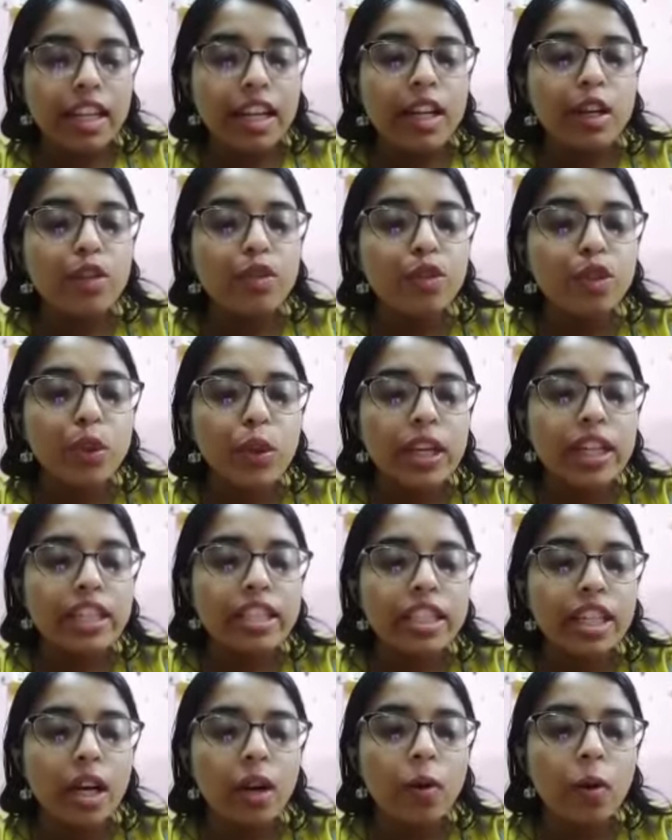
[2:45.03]

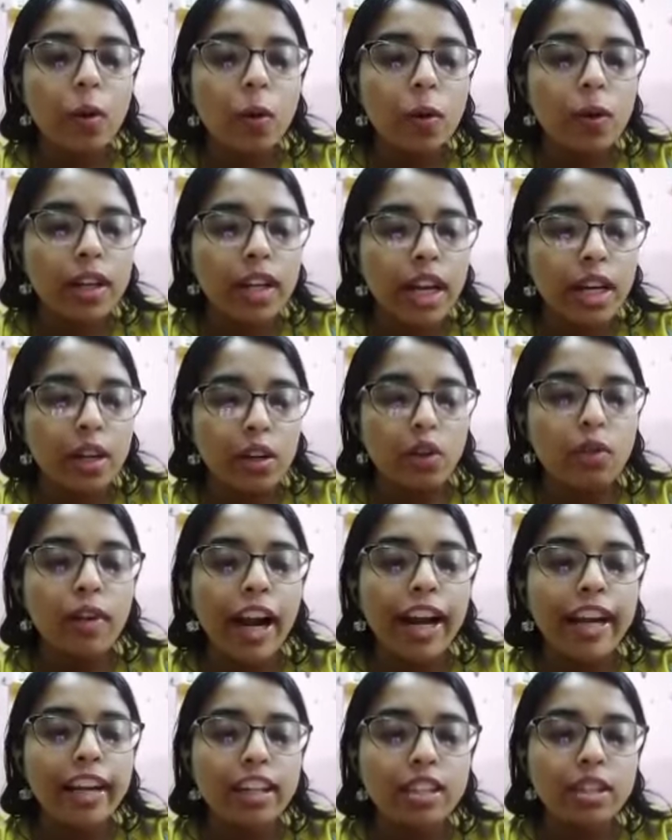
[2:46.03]
ইনফ্লুয়েঞ্জা ও অন্যান্য
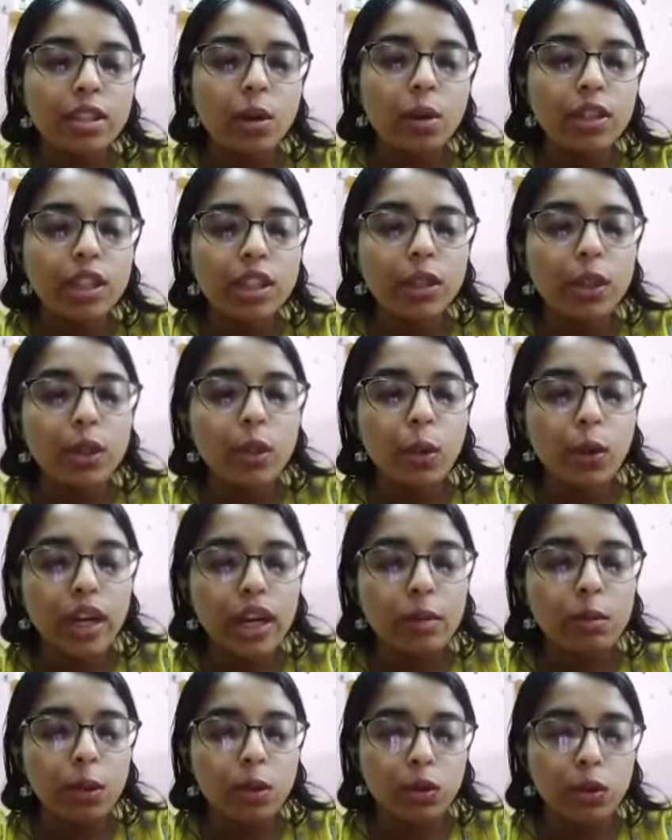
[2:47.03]
ভাইরাস ঘটিত রোগের
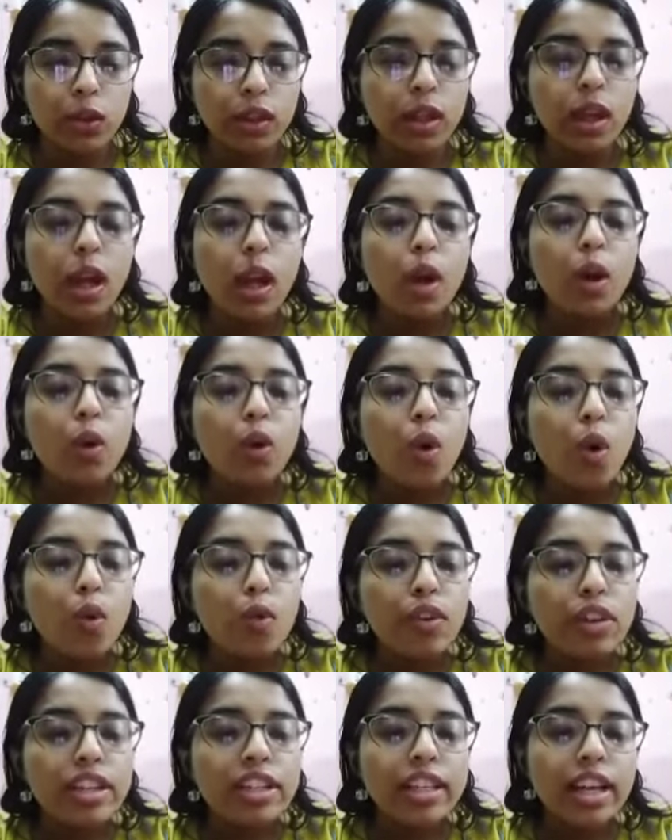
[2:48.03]
মতোই
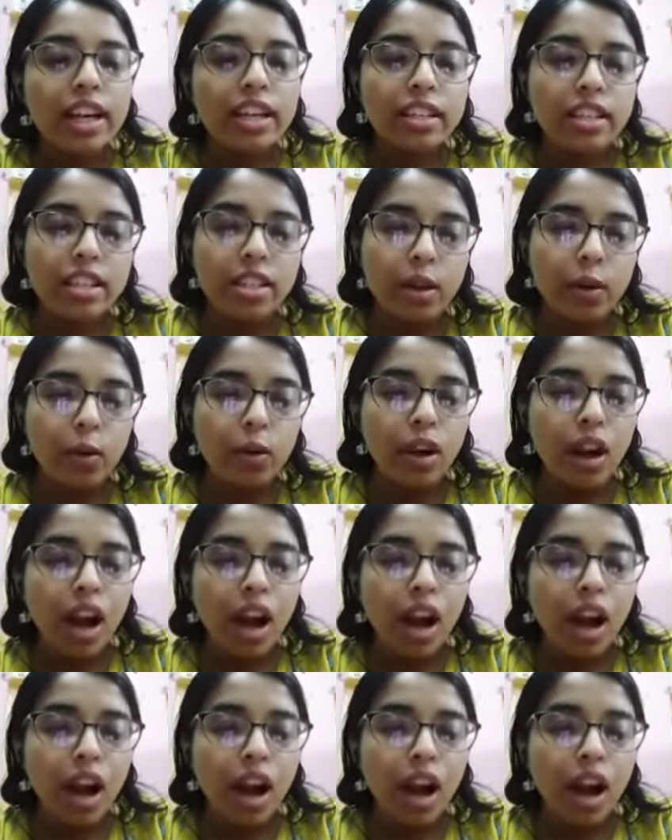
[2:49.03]
কোভিড নাইন্টিনেও